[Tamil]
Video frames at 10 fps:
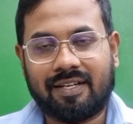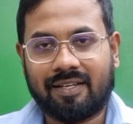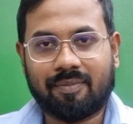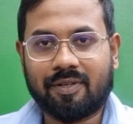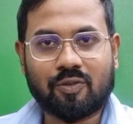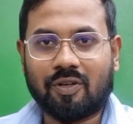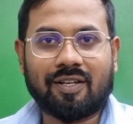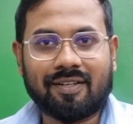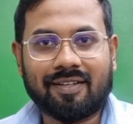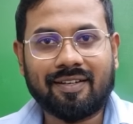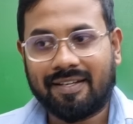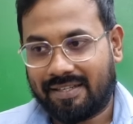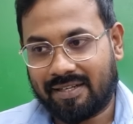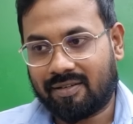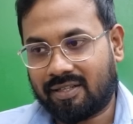நிறைய பேர் சொல்கிறாங்க
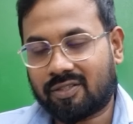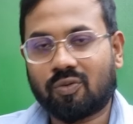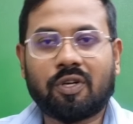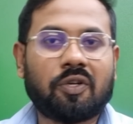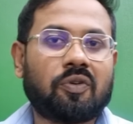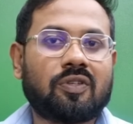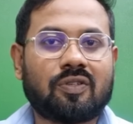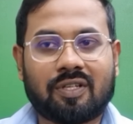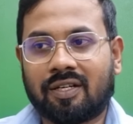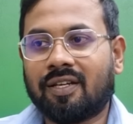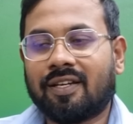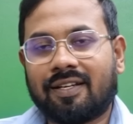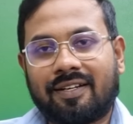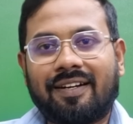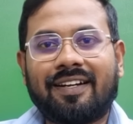ஏன் என் ஸ்டூடெண்ட்டே ஒருத்தர் சொல்கிறான்
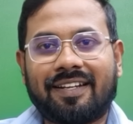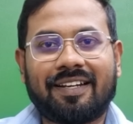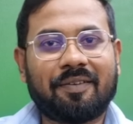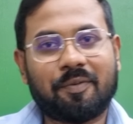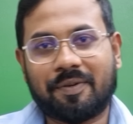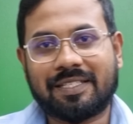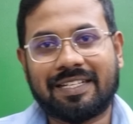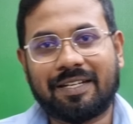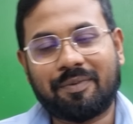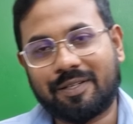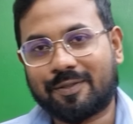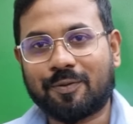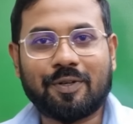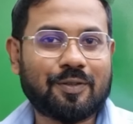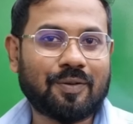கண்டென்ட்டே இல்லாமல் பேசுகிறீங்களாமல் எங்கள்
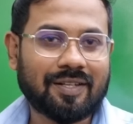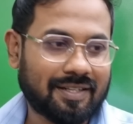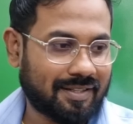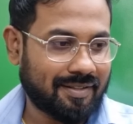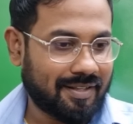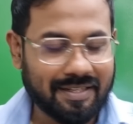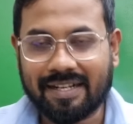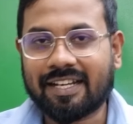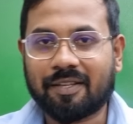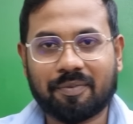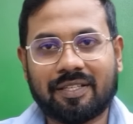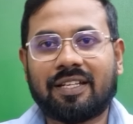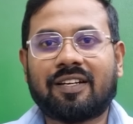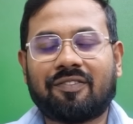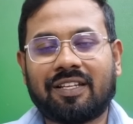ஸ்கூலில் சொல்கிறாங்க எனக்கு அதை
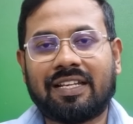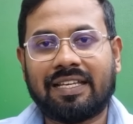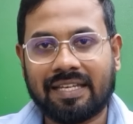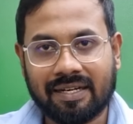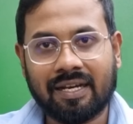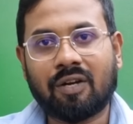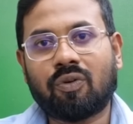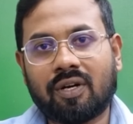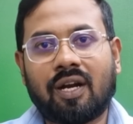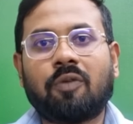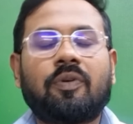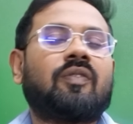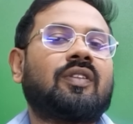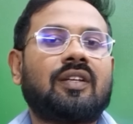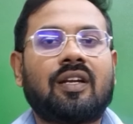பற்றியெல்லாம் கவலை இல்லை என்னால் ஒரு நாலு
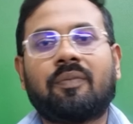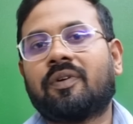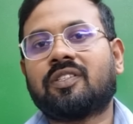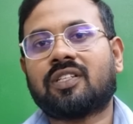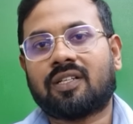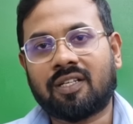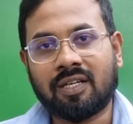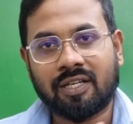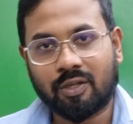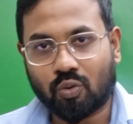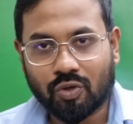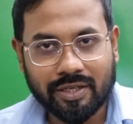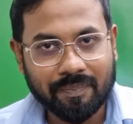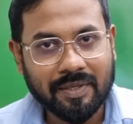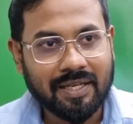பேர் வந்து நல்லா படித்தாங்கன்னா எனக்கு
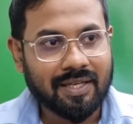ஓகே